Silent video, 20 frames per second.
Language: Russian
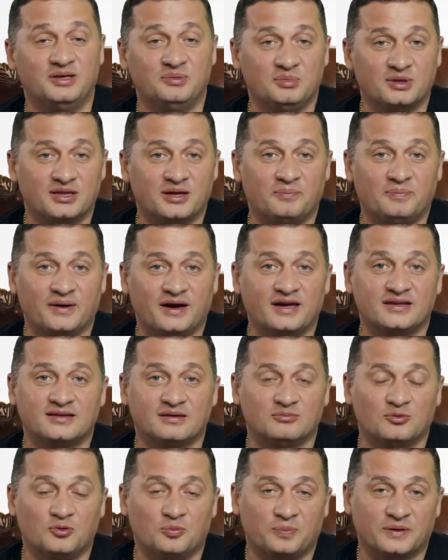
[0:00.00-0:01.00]
Именно
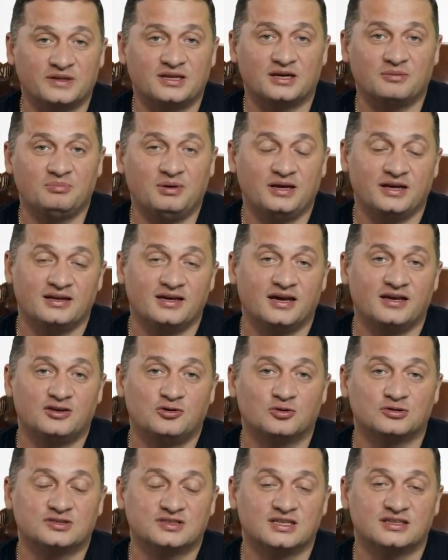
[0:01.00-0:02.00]
поэтому употребление
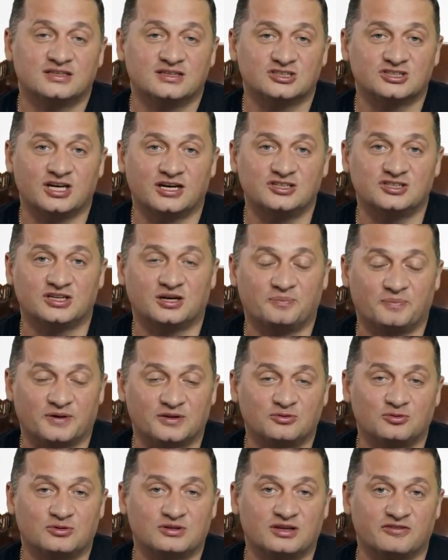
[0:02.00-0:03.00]
йод содержащих
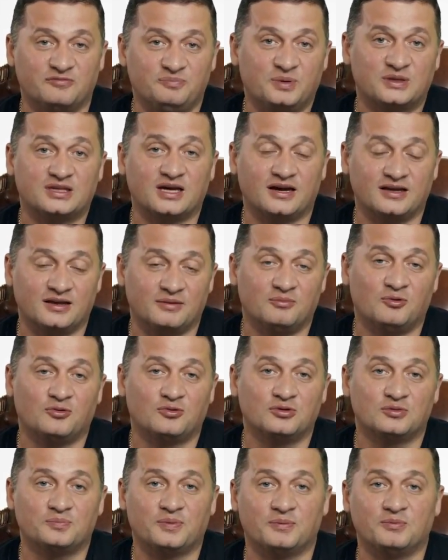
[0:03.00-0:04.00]
продуктов питания
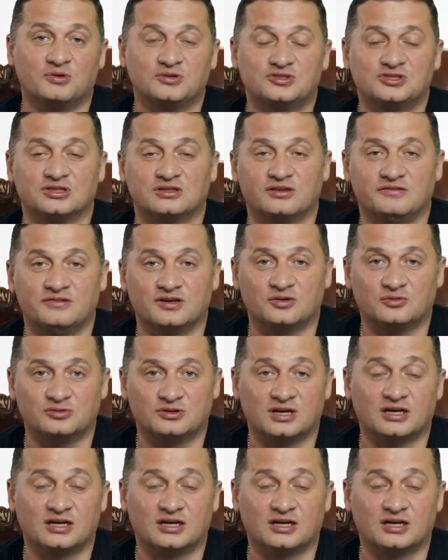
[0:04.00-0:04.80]
могут помочь человеку.